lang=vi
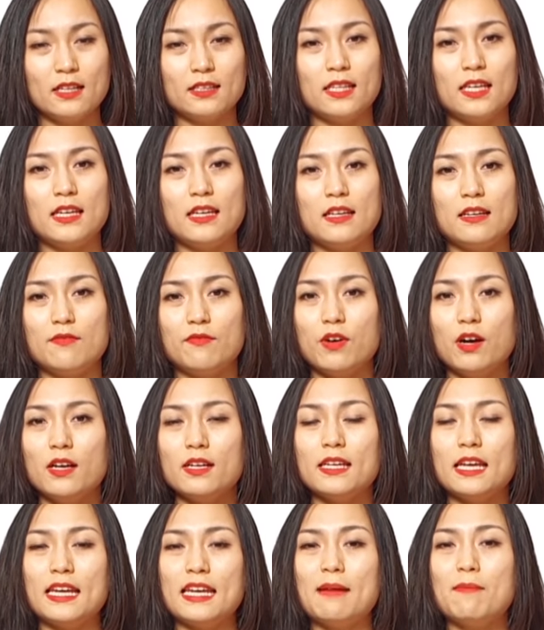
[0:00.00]
thì
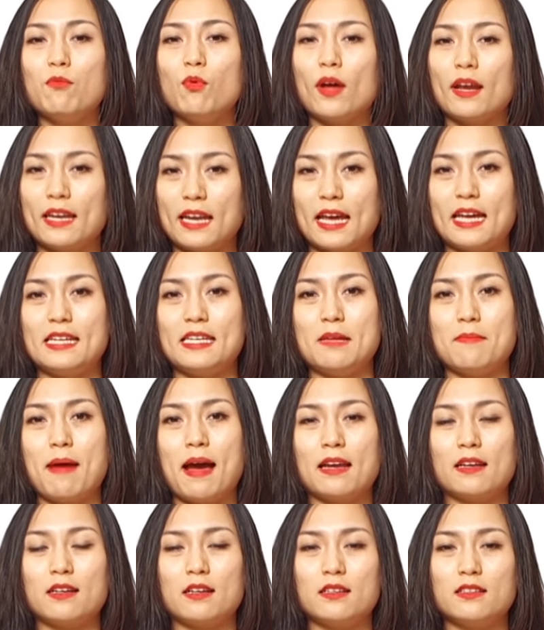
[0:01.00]
với cái năm loại này thì
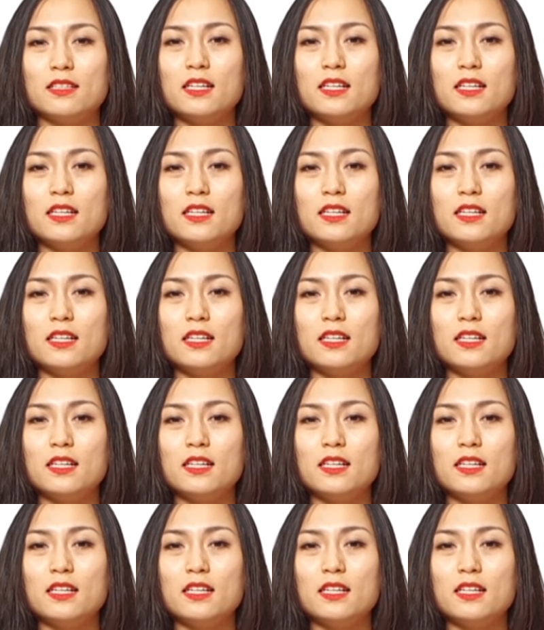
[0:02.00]
bạn à,